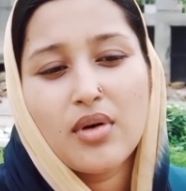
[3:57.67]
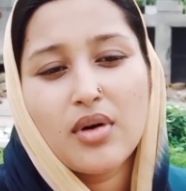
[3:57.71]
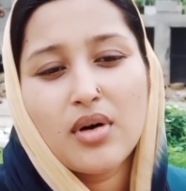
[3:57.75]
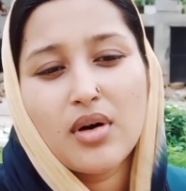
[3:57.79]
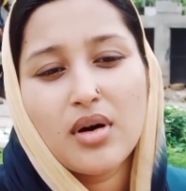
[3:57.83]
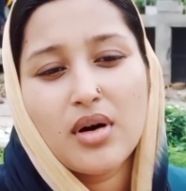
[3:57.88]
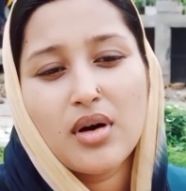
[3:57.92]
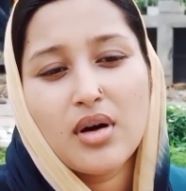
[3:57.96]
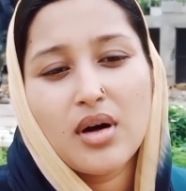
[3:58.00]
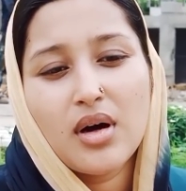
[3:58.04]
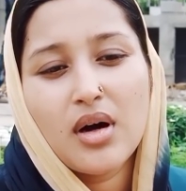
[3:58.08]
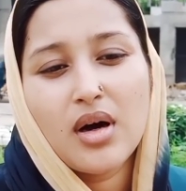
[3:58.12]
এবং
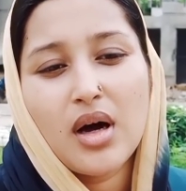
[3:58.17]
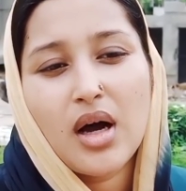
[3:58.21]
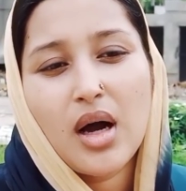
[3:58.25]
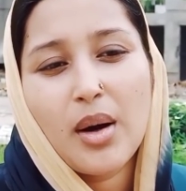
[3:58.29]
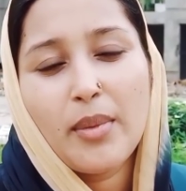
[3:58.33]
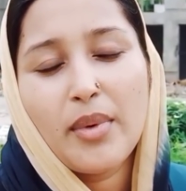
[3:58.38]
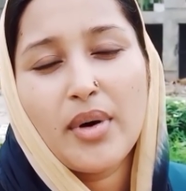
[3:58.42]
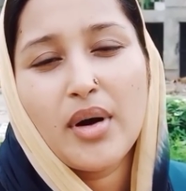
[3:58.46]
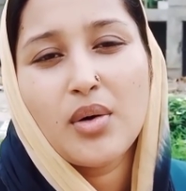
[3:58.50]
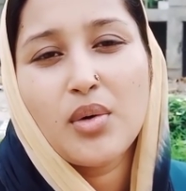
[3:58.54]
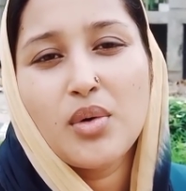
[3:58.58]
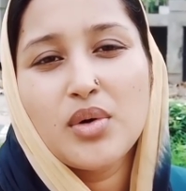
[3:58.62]

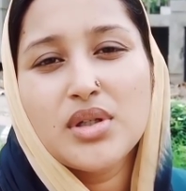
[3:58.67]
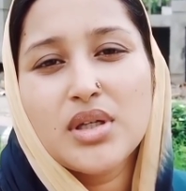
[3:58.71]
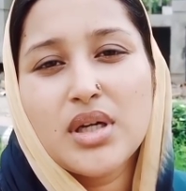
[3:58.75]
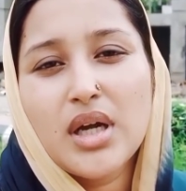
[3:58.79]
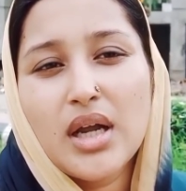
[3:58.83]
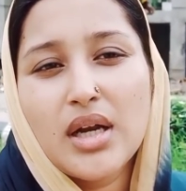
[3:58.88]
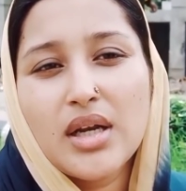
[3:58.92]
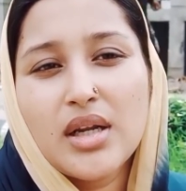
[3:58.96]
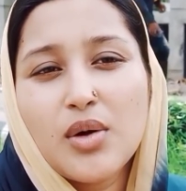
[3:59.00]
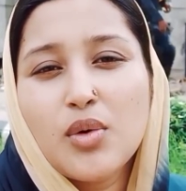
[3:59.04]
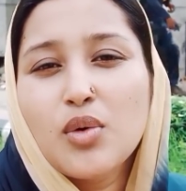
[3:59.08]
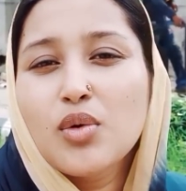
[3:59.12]
আমার
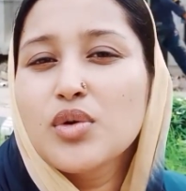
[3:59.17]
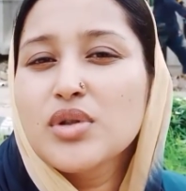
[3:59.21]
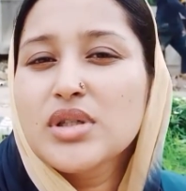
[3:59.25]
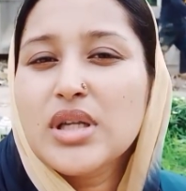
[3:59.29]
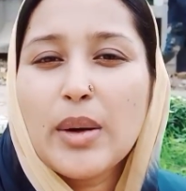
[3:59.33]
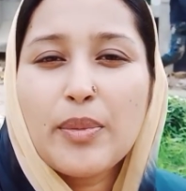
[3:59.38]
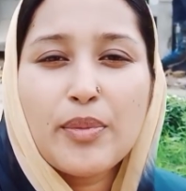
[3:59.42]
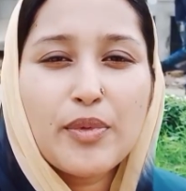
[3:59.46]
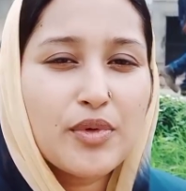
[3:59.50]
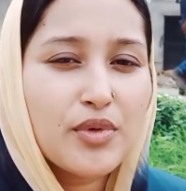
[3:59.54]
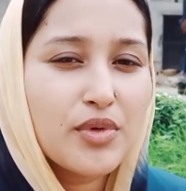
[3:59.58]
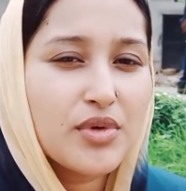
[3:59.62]
ওইখানে
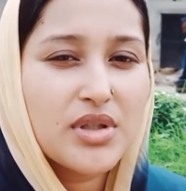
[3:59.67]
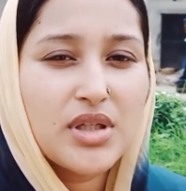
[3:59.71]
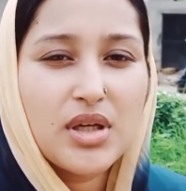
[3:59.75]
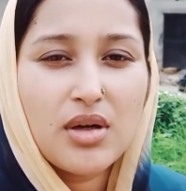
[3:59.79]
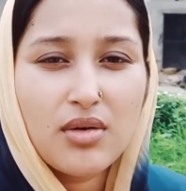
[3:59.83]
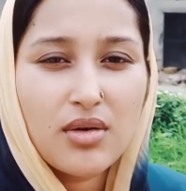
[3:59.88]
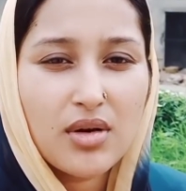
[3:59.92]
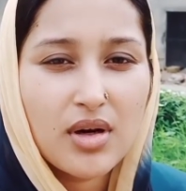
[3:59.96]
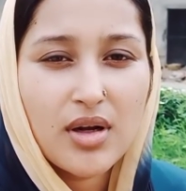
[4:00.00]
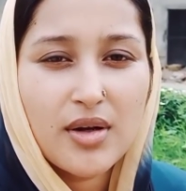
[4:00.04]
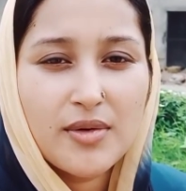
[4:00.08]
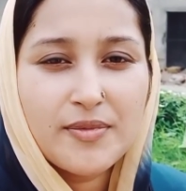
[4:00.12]
কোনো সাপোর্টও
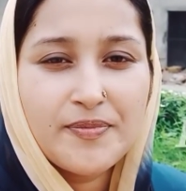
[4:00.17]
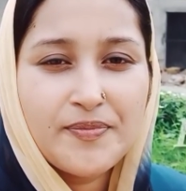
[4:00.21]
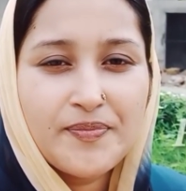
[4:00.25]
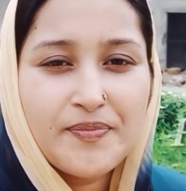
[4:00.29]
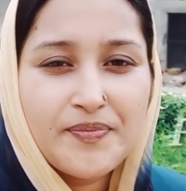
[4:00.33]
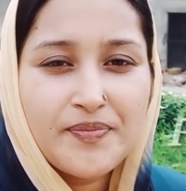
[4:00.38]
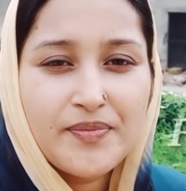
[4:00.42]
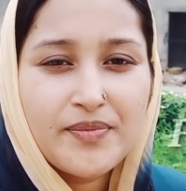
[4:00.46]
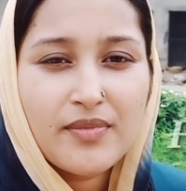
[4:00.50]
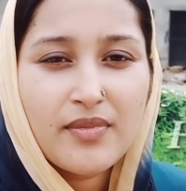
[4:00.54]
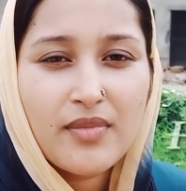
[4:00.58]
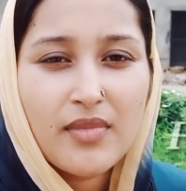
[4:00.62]
ছিল না
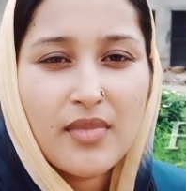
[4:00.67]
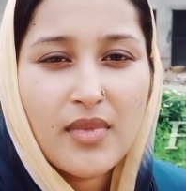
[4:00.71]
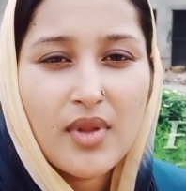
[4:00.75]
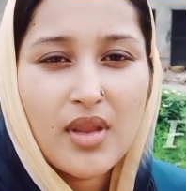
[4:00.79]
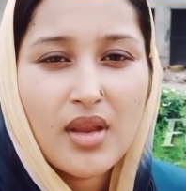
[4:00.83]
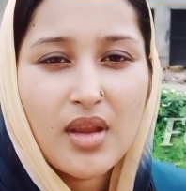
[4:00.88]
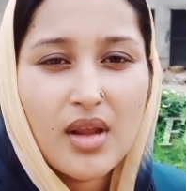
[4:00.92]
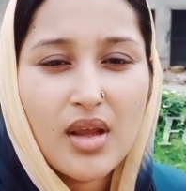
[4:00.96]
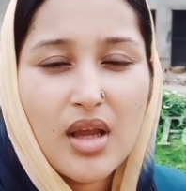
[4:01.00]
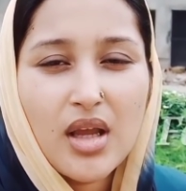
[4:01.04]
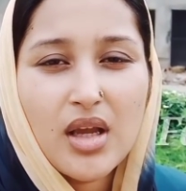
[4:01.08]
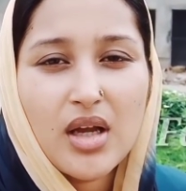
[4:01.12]

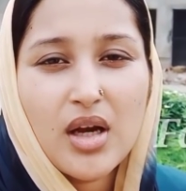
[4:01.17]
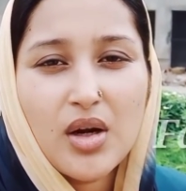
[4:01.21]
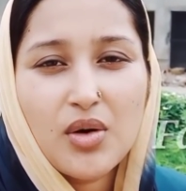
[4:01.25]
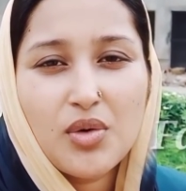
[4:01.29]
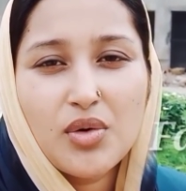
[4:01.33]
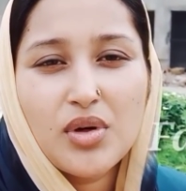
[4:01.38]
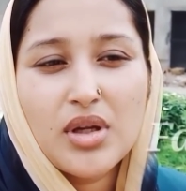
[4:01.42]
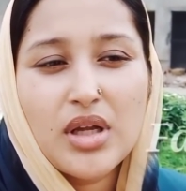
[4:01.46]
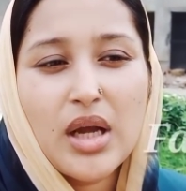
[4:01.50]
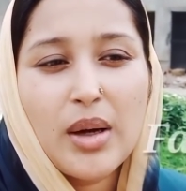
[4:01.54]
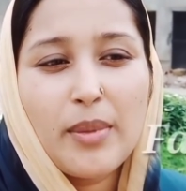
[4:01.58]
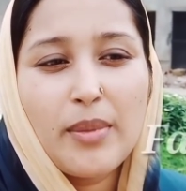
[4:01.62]
এই
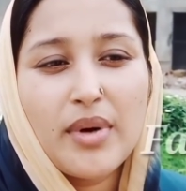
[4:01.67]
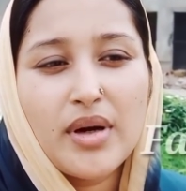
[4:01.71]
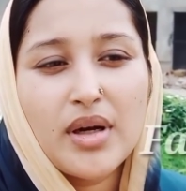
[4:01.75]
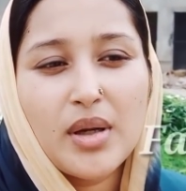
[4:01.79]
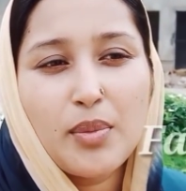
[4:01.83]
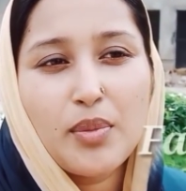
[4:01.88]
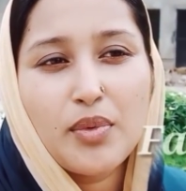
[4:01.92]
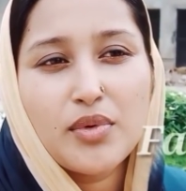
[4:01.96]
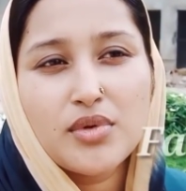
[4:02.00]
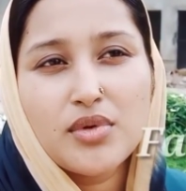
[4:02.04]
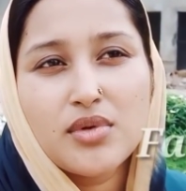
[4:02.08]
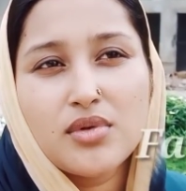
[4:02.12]
কারণে
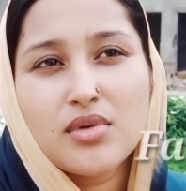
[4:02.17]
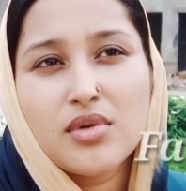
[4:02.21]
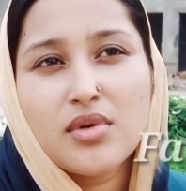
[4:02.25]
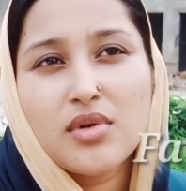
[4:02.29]
আমার এ